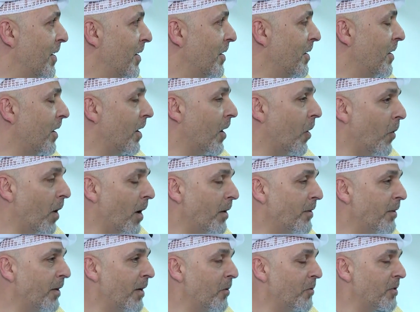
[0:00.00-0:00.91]

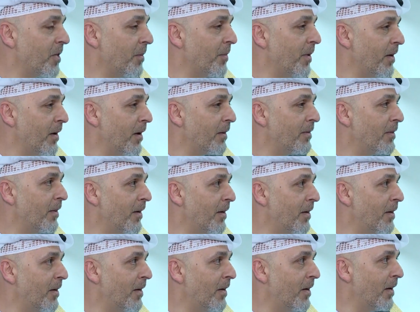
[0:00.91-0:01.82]
لاخواتنا وزميلاتنا
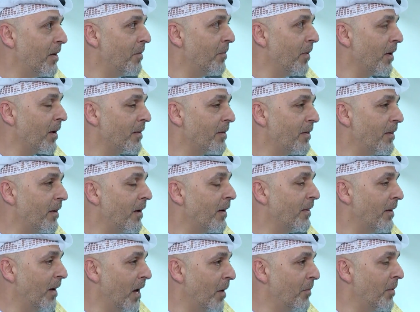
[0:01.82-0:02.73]

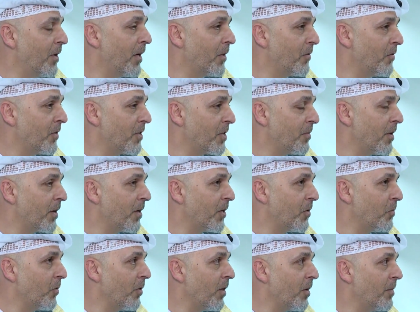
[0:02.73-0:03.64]
الإماراتيات العاملات في
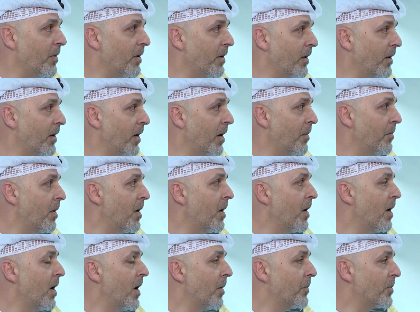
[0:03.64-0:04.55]
شبكة أبو ظبي للإعلام
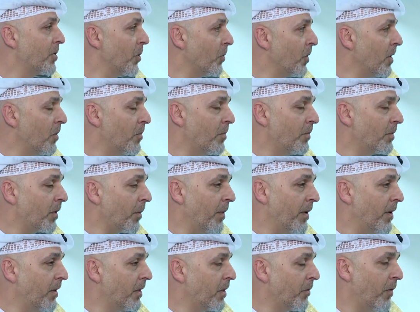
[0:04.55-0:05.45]
مسوي لهم
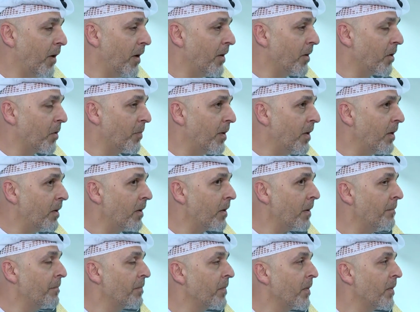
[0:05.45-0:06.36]
طبعا احتفال كبير